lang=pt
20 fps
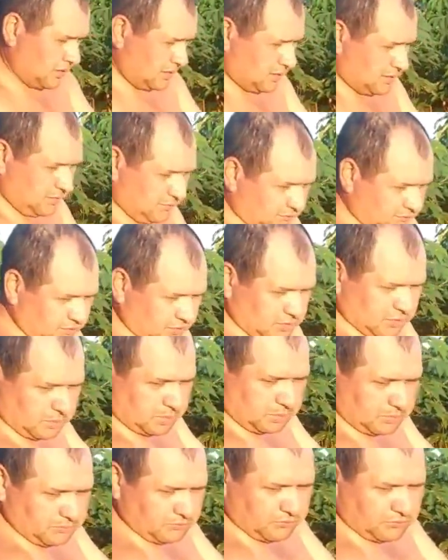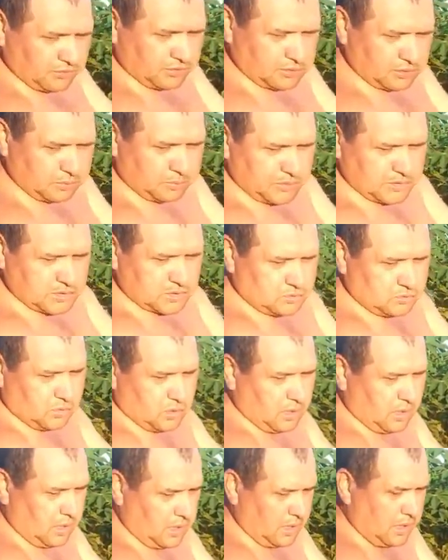é 20, 20
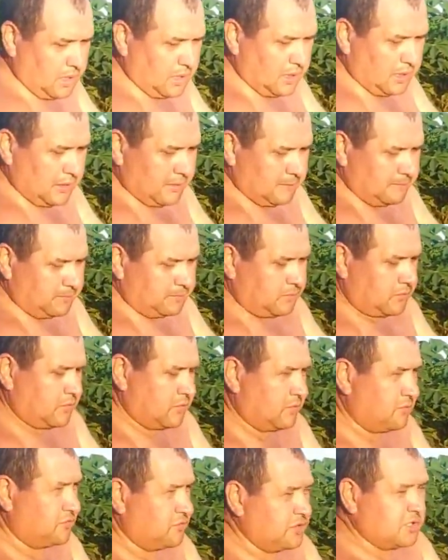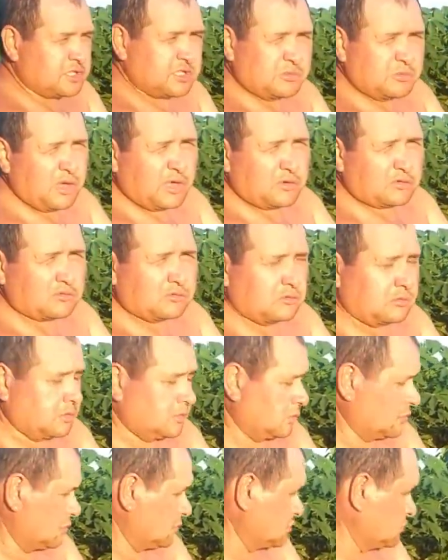pessoas. 20 e meio com
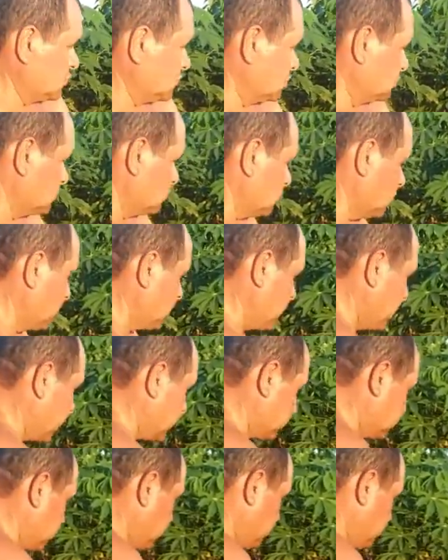eu, que eu não sou um completo.